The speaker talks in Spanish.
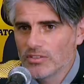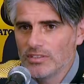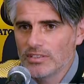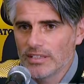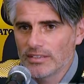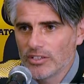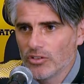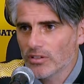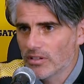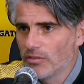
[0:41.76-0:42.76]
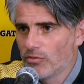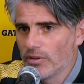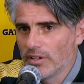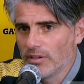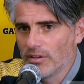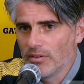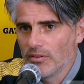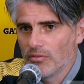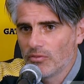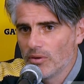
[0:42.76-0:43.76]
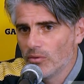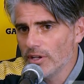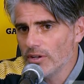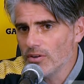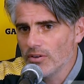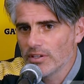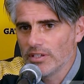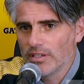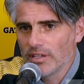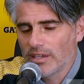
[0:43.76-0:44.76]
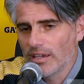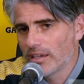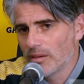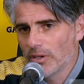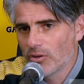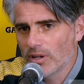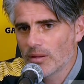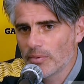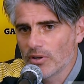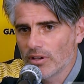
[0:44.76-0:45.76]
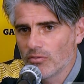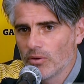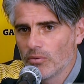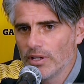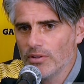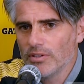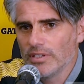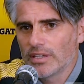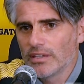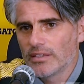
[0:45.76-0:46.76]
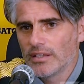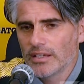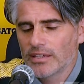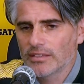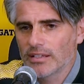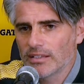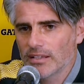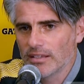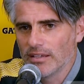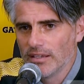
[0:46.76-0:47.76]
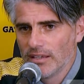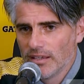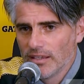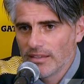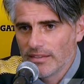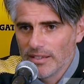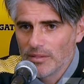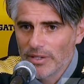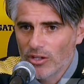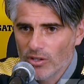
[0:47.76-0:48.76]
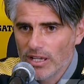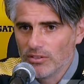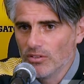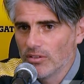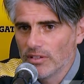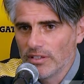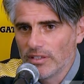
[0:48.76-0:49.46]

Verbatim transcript: que hiciste anterior, que fue, bueno, que hay que mejorar, pero que fue bueno y que tenés que tratar de ir mejorando.